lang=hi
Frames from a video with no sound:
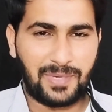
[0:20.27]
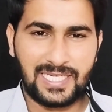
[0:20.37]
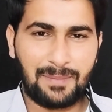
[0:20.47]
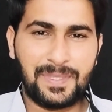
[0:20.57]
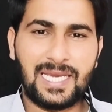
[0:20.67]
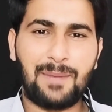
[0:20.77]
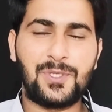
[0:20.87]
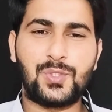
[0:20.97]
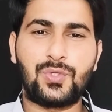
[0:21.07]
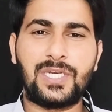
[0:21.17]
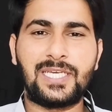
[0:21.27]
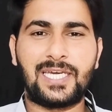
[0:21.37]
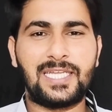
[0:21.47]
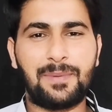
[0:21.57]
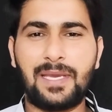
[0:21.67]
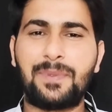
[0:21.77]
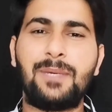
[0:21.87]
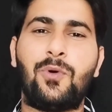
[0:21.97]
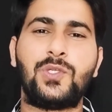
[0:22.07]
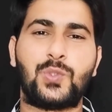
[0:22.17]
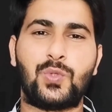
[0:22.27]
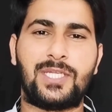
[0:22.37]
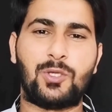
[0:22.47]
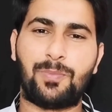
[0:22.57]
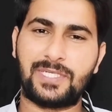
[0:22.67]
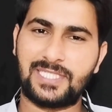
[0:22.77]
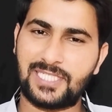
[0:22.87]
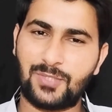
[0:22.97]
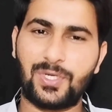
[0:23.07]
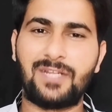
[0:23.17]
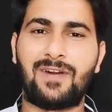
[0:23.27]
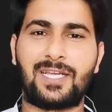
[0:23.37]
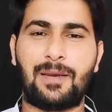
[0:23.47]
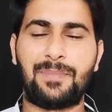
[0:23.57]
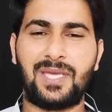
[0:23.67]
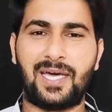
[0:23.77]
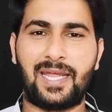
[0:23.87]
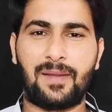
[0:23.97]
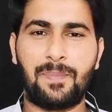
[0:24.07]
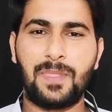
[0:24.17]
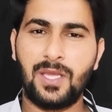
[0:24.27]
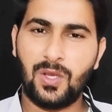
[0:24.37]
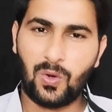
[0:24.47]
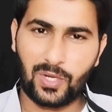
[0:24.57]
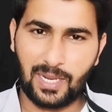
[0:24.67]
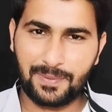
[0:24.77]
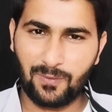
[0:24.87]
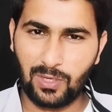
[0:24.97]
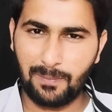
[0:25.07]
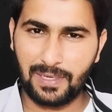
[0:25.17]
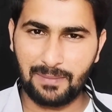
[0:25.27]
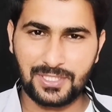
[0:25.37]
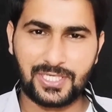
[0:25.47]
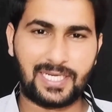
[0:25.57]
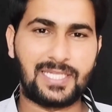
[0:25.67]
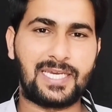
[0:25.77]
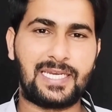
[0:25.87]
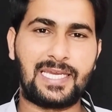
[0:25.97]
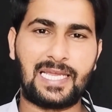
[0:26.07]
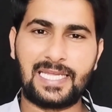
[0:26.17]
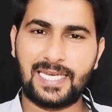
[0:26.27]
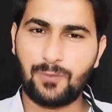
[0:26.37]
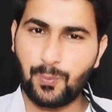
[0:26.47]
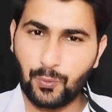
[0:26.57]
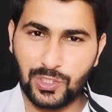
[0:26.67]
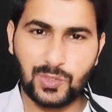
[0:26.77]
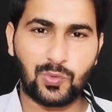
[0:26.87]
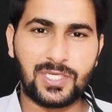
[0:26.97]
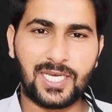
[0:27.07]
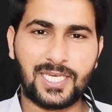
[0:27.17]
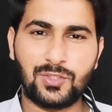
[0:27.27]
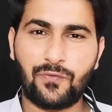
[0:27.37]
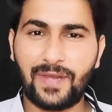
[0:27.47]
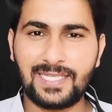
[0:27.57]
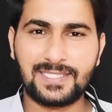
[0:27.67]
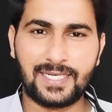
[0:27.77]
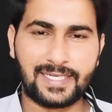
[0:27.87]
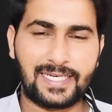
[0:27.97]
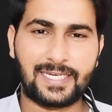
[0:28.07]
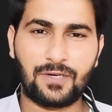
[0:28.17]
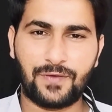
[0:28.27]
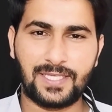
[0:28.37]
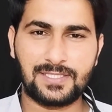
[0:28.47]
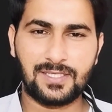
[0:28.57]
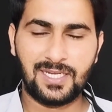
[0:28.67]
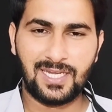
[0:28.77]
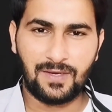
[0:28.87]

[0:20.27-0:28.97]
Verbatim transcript: भाई अभी आपने छुट्टी नहीं करनी अभी आपकी बहुत ज़रूरत है ऊपर से टी ट्वेंटी वर्ल्ड कप भी आ रहा है और आपके वो लंबे लंबे छक्के देखने के लिए ना वो पूरी दुनिया के जो फैंस हैं ना क्रिकेट फैंस